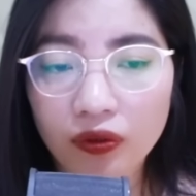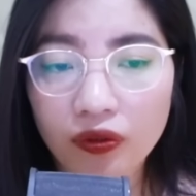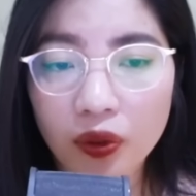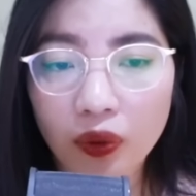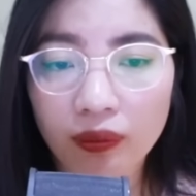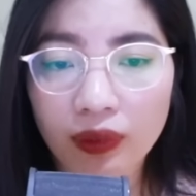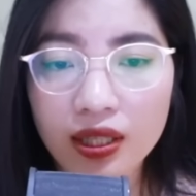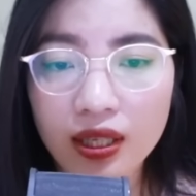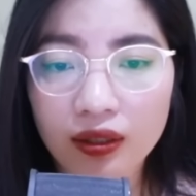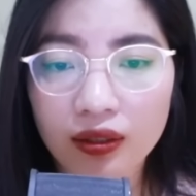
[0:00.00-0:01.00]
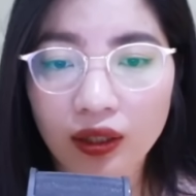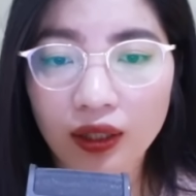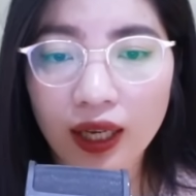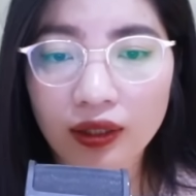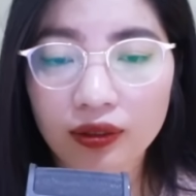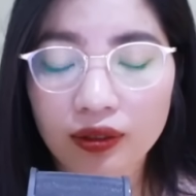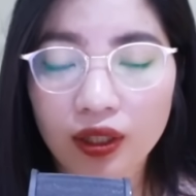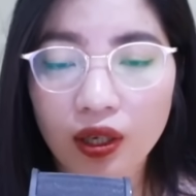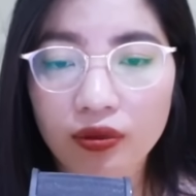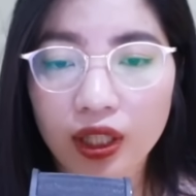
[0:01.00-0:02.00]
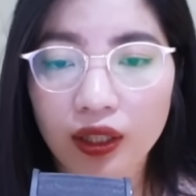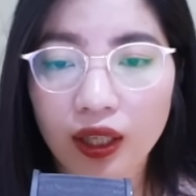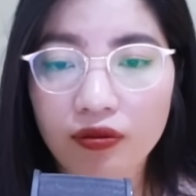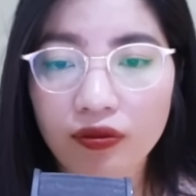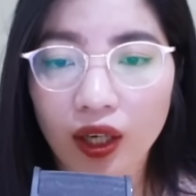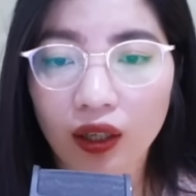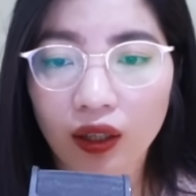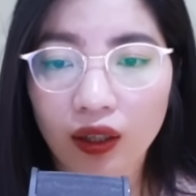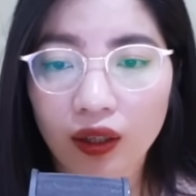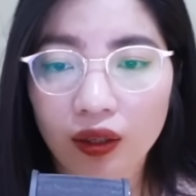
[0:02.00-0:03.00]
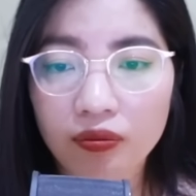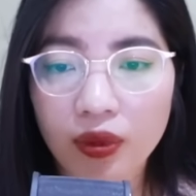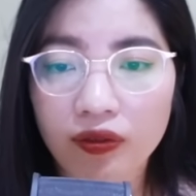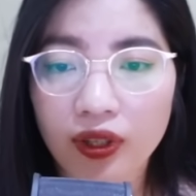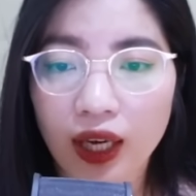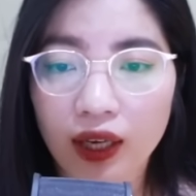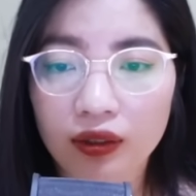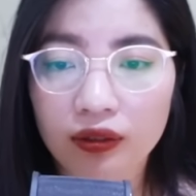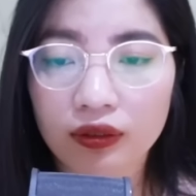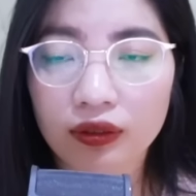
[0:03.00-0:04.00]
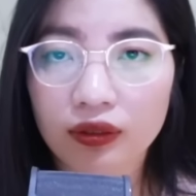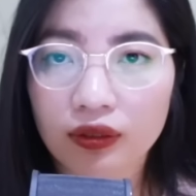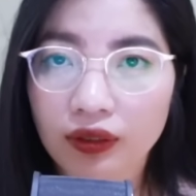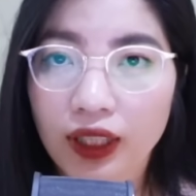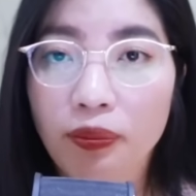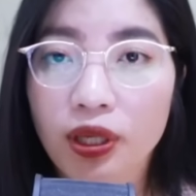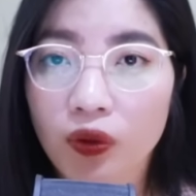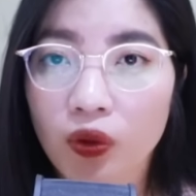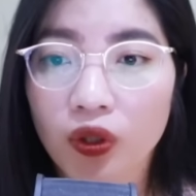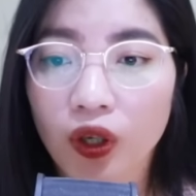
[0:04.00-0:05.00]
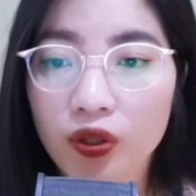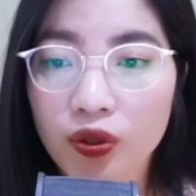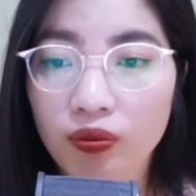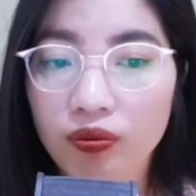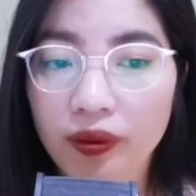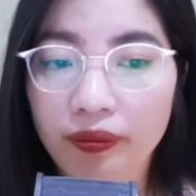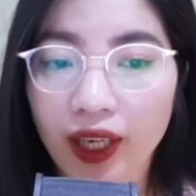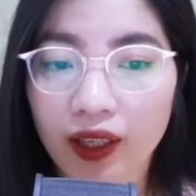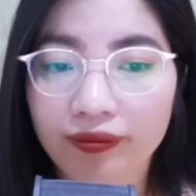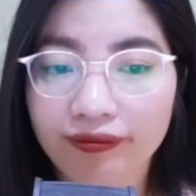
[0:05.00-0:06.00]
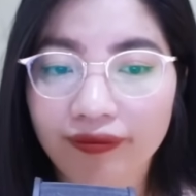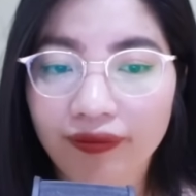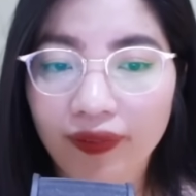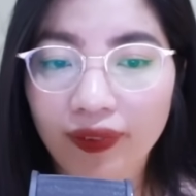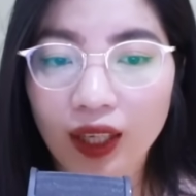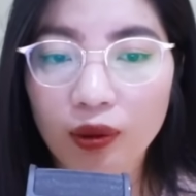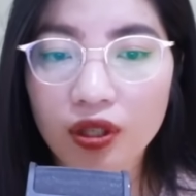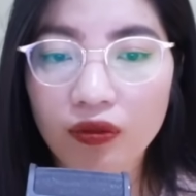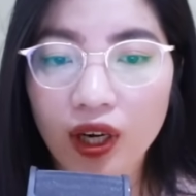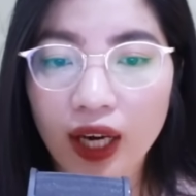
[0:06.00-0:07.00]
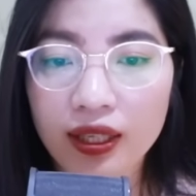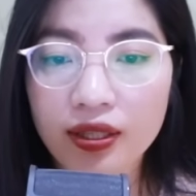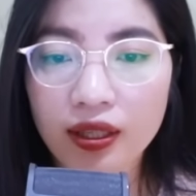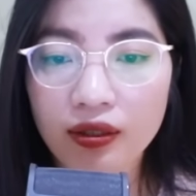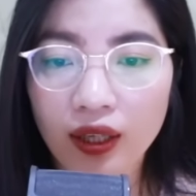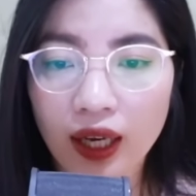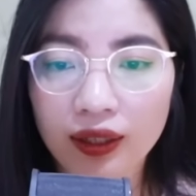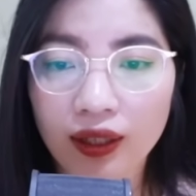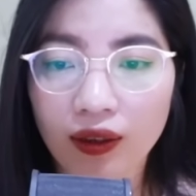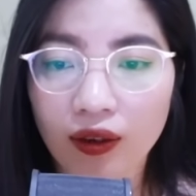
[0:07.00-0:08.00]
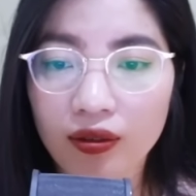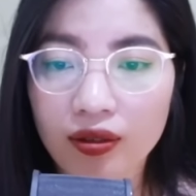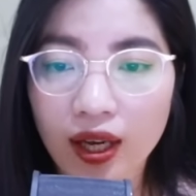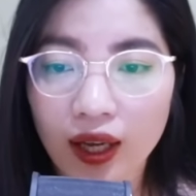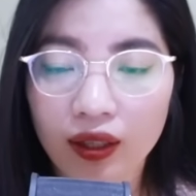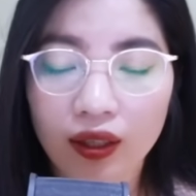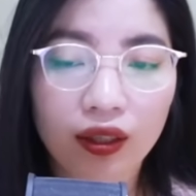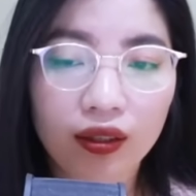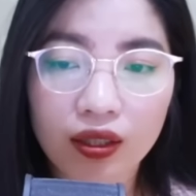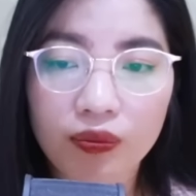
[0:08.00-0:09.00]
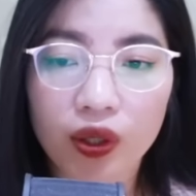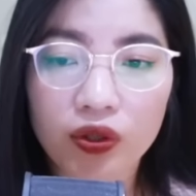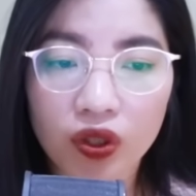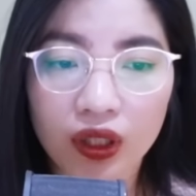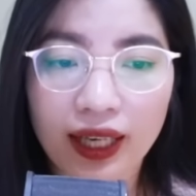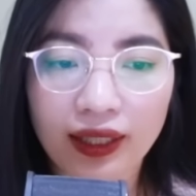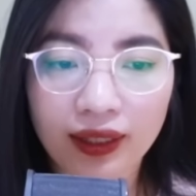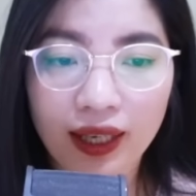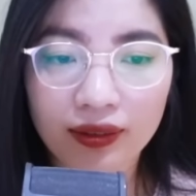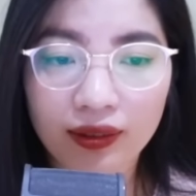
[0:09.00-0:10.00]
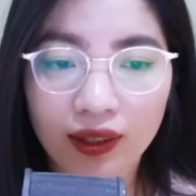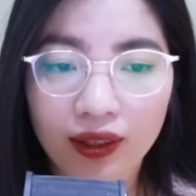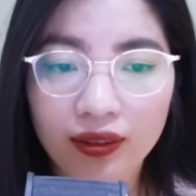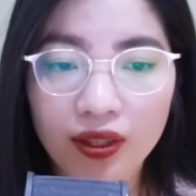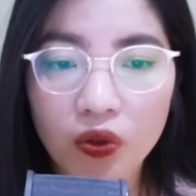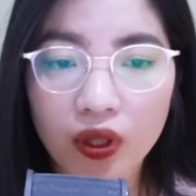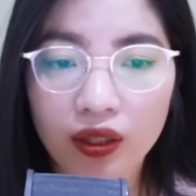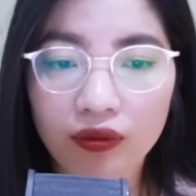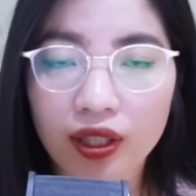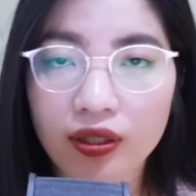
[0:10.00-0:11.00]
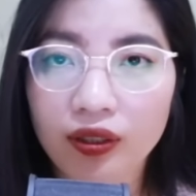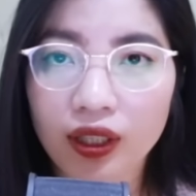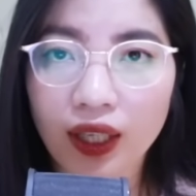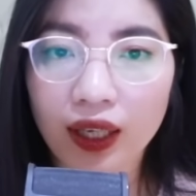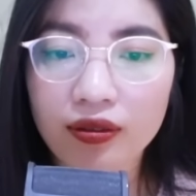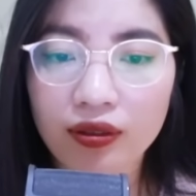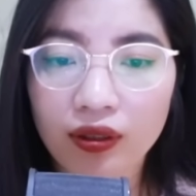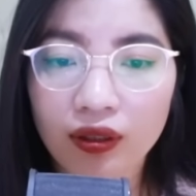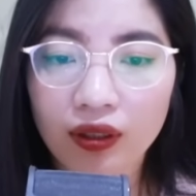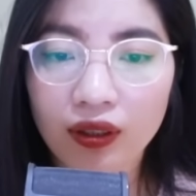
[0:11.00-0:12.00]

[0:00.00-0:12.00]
Phi quay mặt sang hướng khác, không nhìn đến vợ, bởi vì anh đã bị cô nói trúng tim đen. Nếu như vợ anh sinh được hai thằng con trai thì mọi chuyện đã khác, đâu cần phải như thế này chứ.